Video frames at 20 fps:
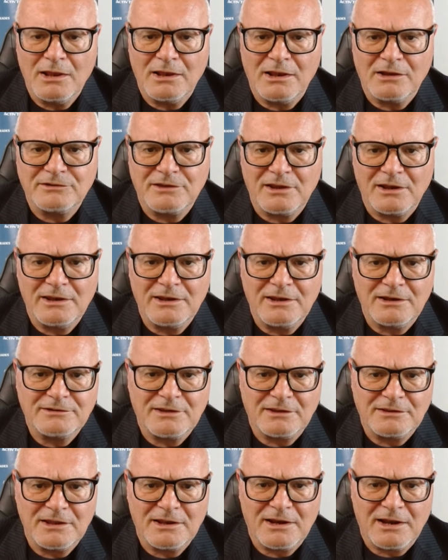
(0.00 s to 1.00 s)
la sterlina
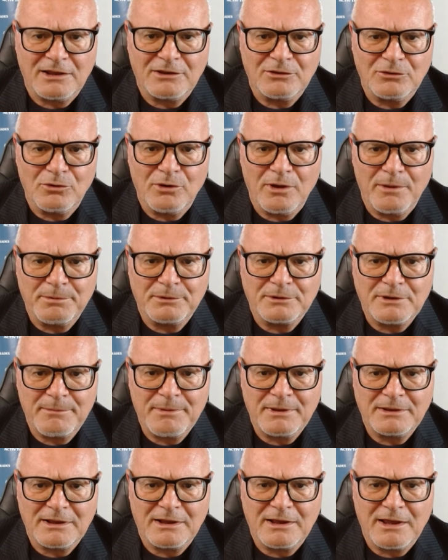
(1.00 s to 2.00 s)
sta tirando e
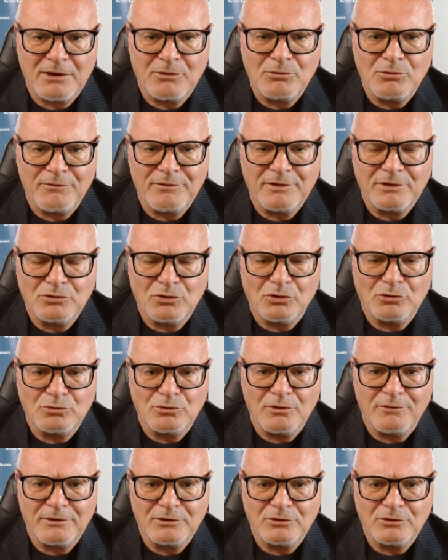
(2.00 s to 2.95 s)
potrebbe attaccare 1,28